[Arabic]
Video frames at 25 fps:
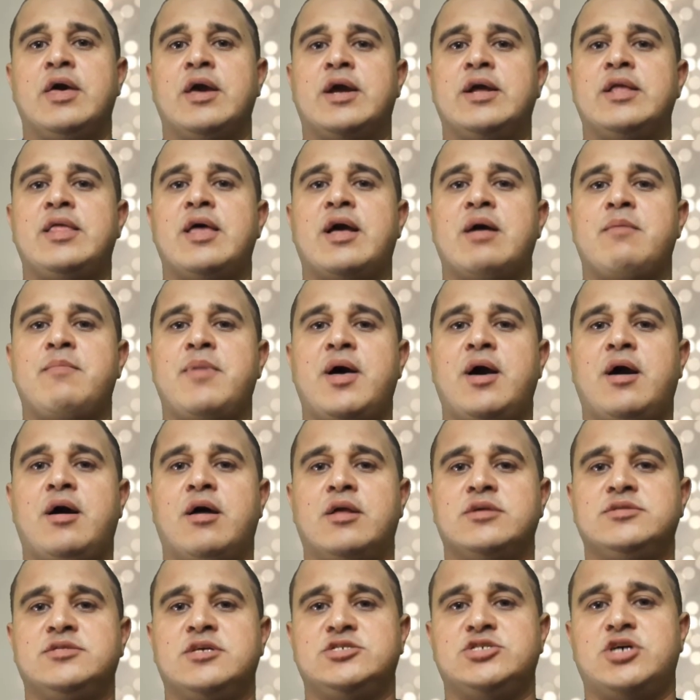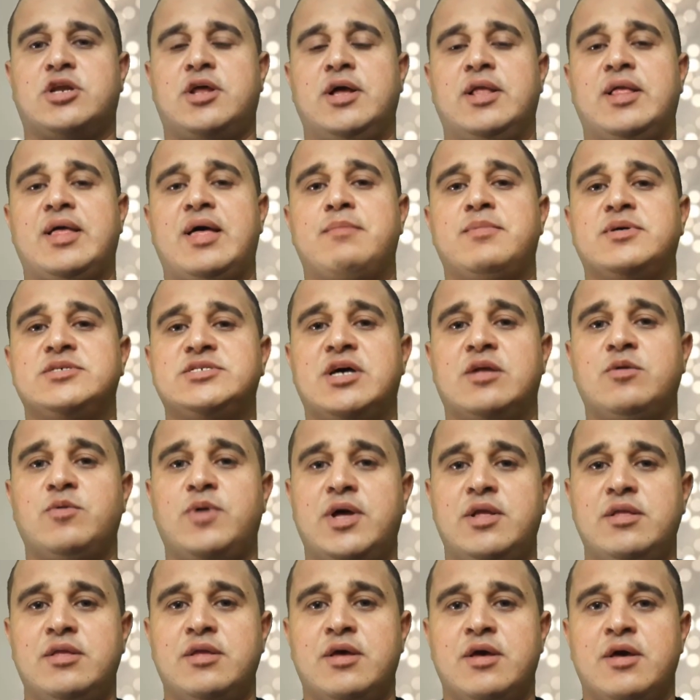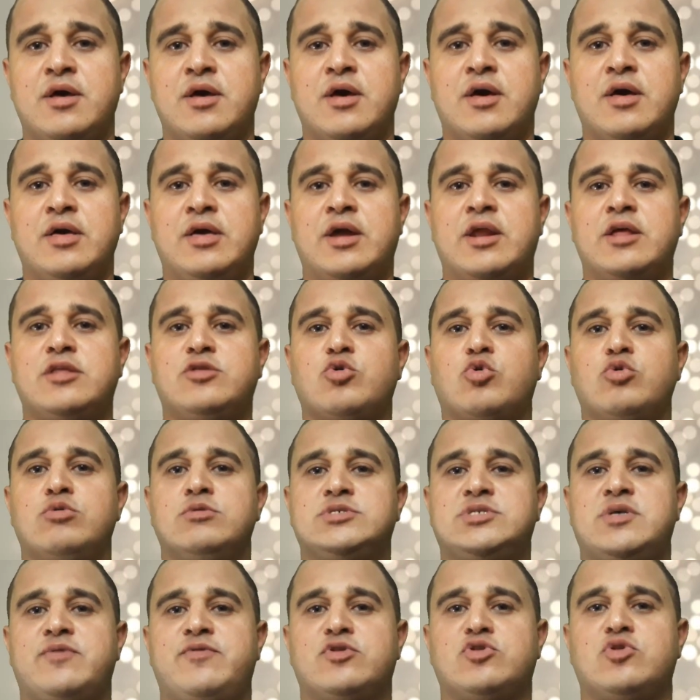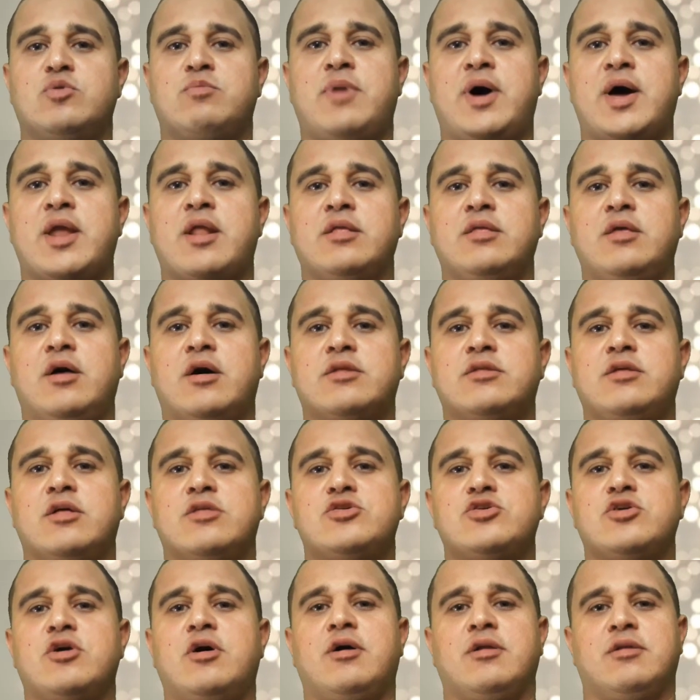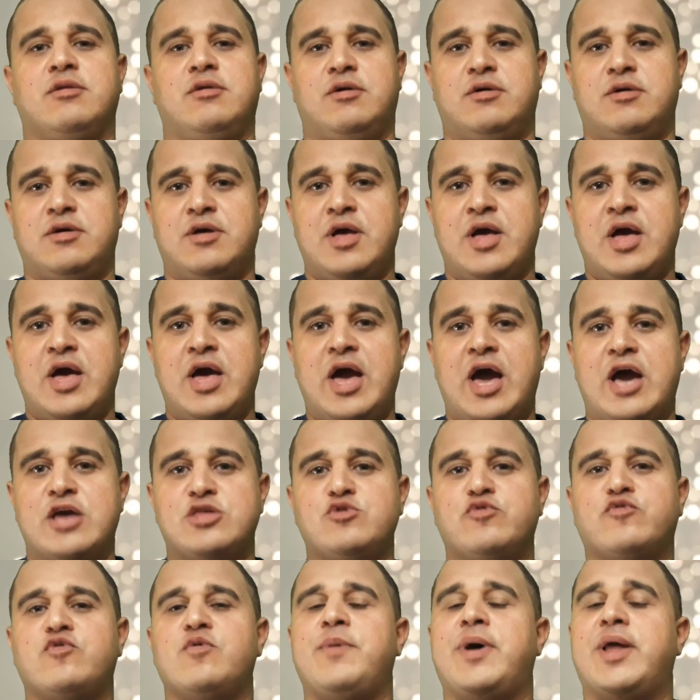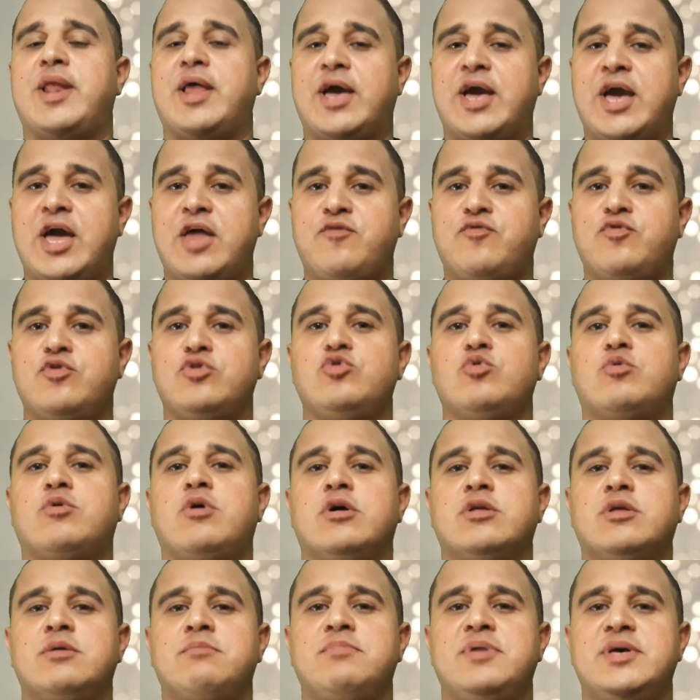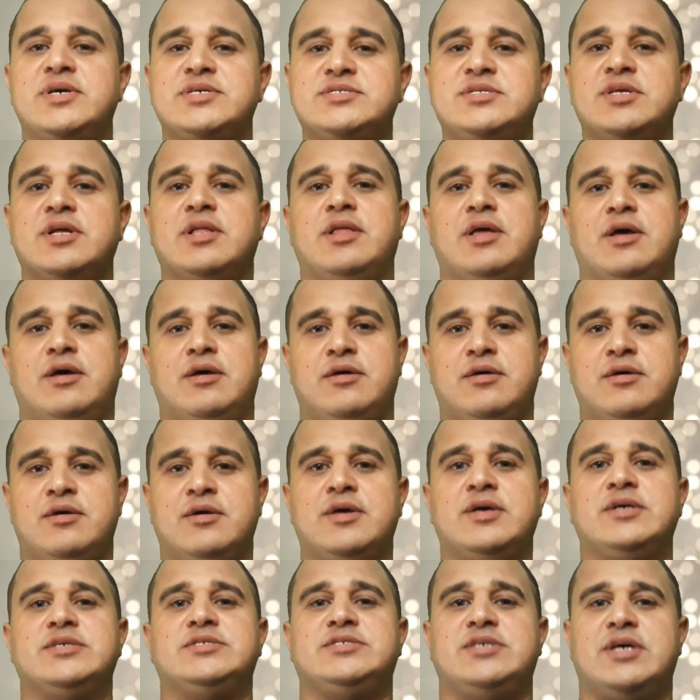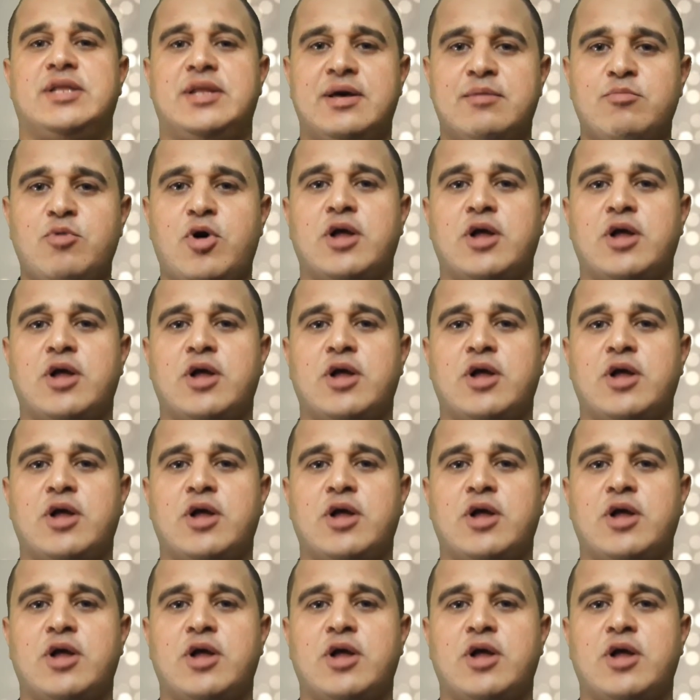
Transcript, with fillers: كده يا جماعه خلصنا شرح الخمس الوان يا ريت تكونوا استفدتم معانا النهارده ان شاء الله اشوفكم على خير فيديو قادم باذن الله السلام